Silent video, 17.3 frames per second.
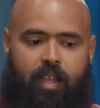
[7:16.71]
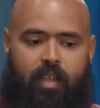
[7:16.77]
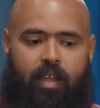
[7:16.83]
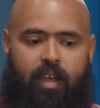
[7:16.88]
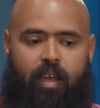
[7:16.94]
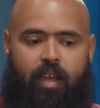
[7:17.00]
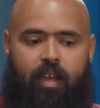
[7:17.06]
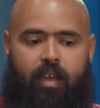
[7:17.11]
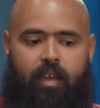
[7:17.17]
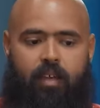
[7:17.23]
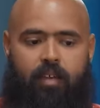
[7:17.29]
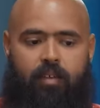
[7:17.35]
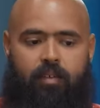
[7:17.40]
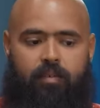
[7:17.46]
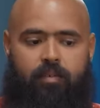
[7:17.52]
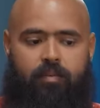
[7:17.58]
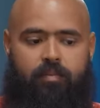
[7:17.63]
ان تبقى دي
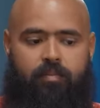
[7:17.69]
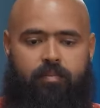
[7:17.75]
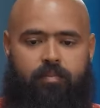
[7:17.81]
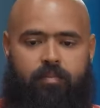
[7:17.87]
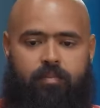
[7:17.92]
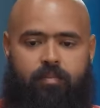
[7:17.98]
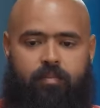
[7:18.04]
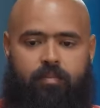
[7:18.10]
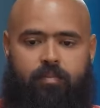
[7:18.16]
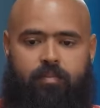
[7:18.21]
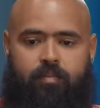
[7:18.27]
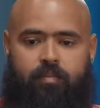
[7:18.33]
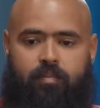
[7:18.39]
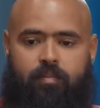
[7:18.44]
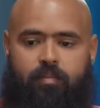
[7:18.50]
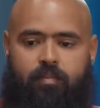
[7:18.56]
البيرسونا بتاعتك فده قرار